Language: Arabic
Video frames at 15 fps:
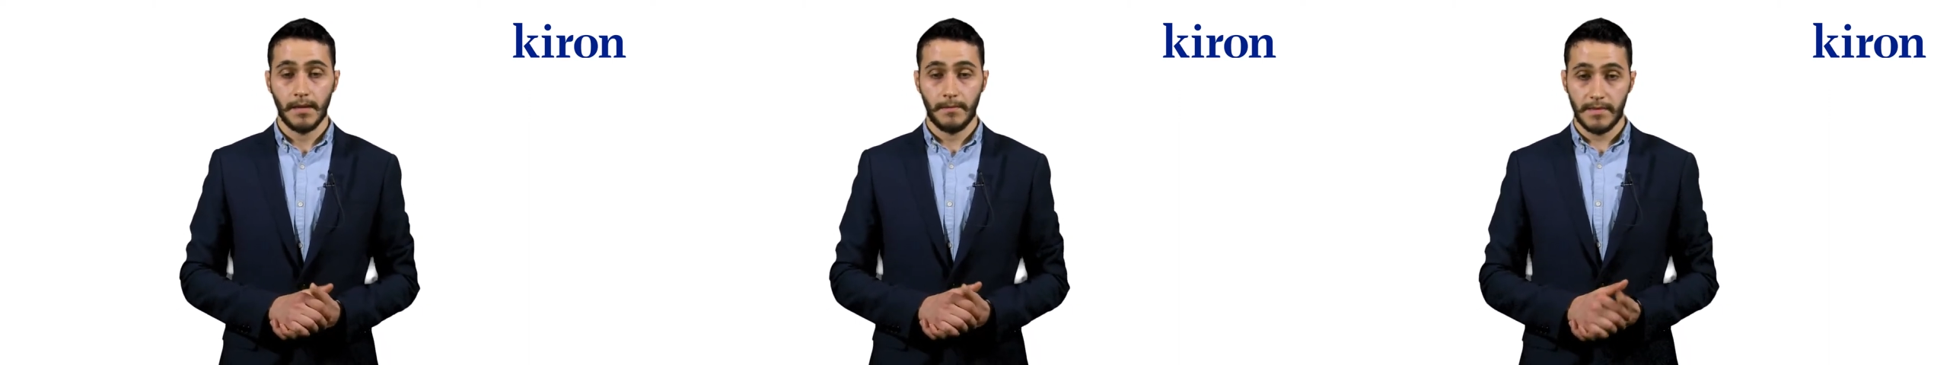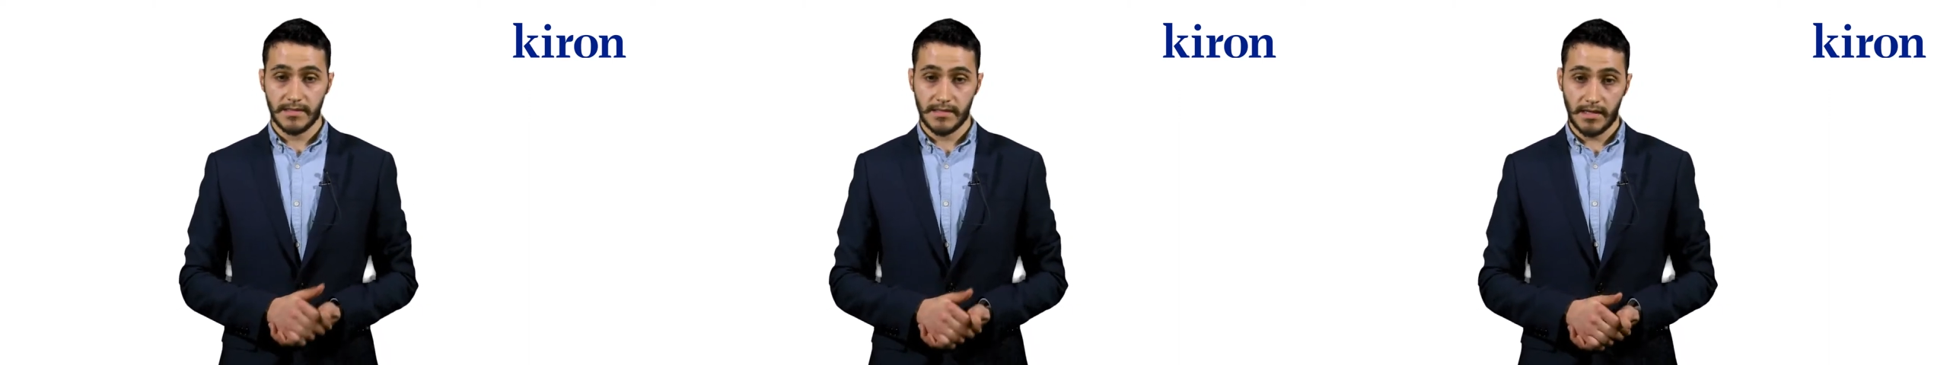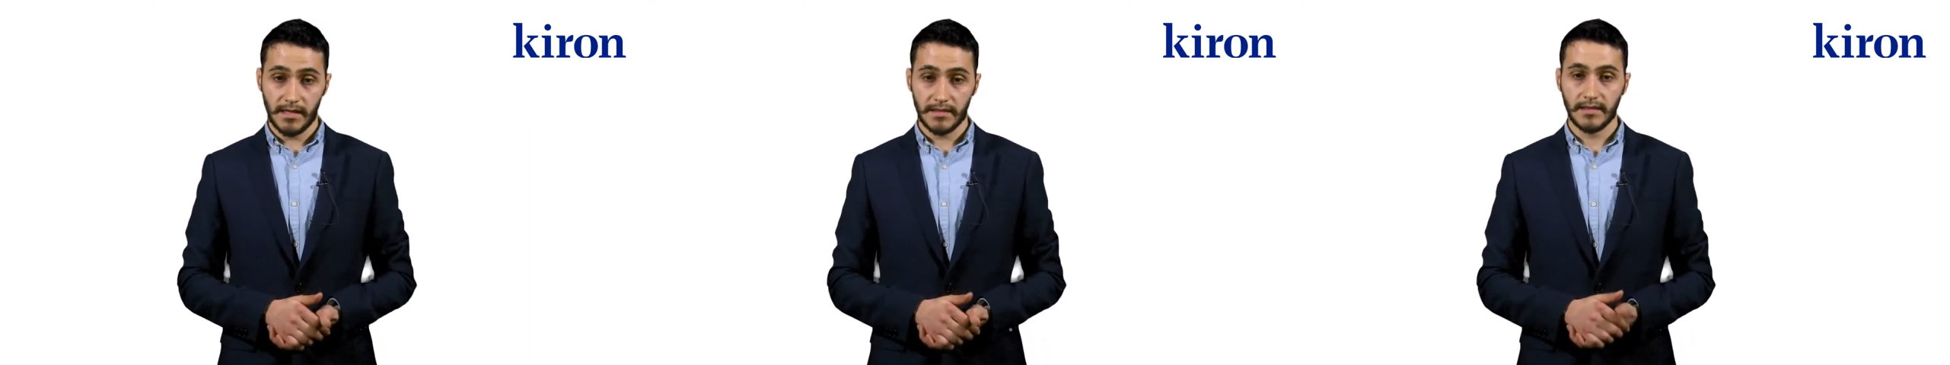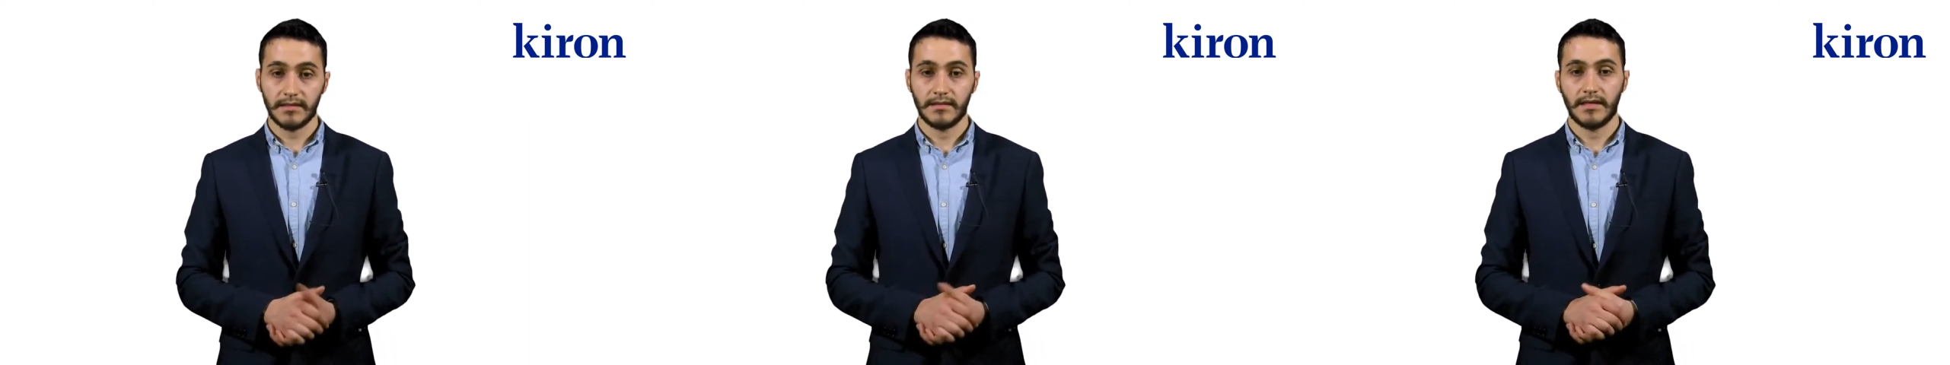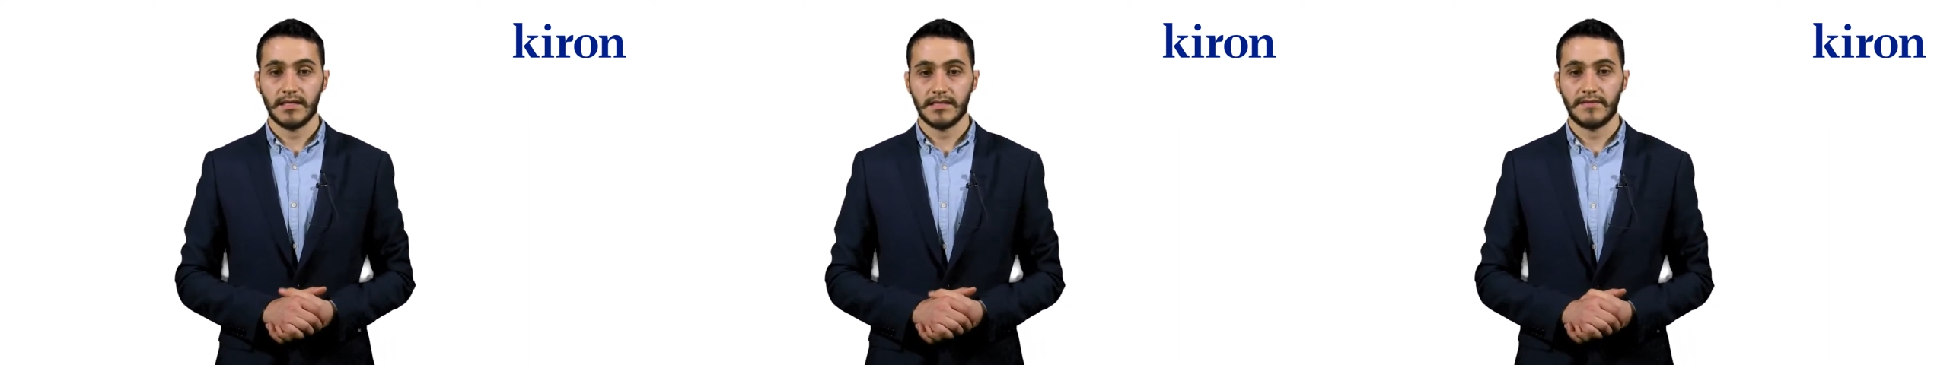مسارات
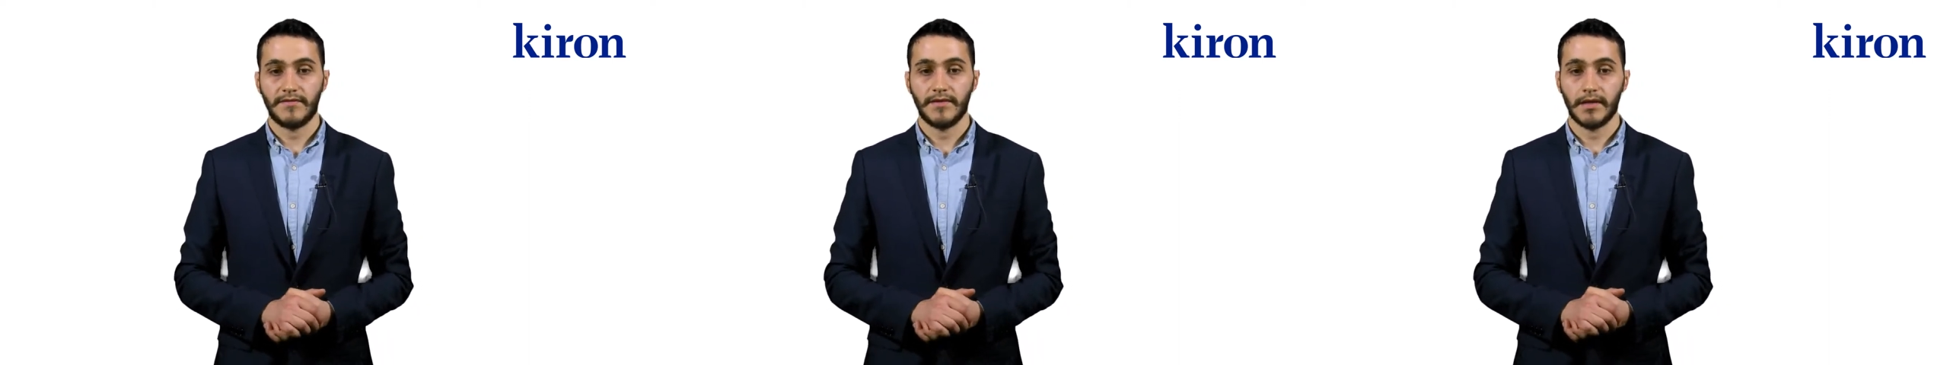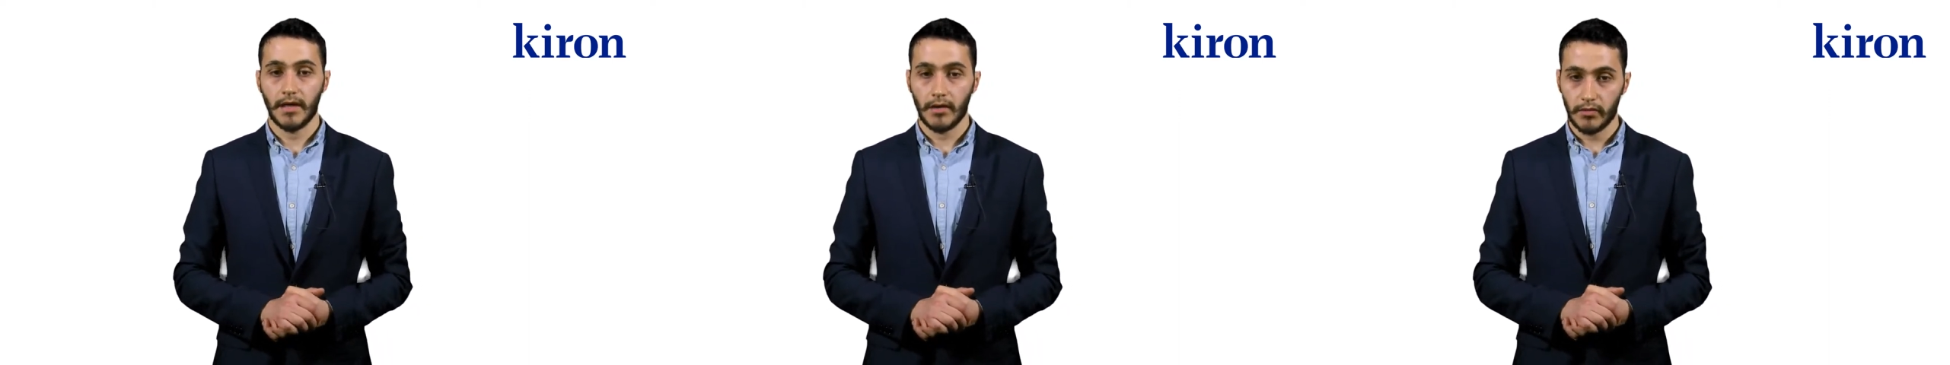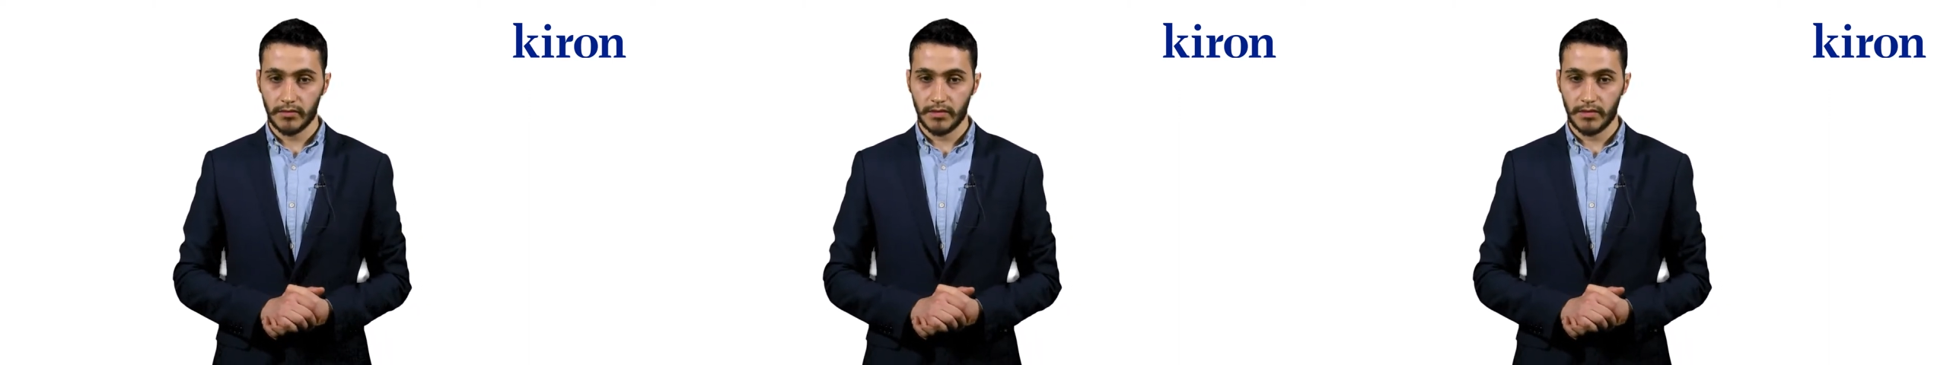الدراسة في كايرون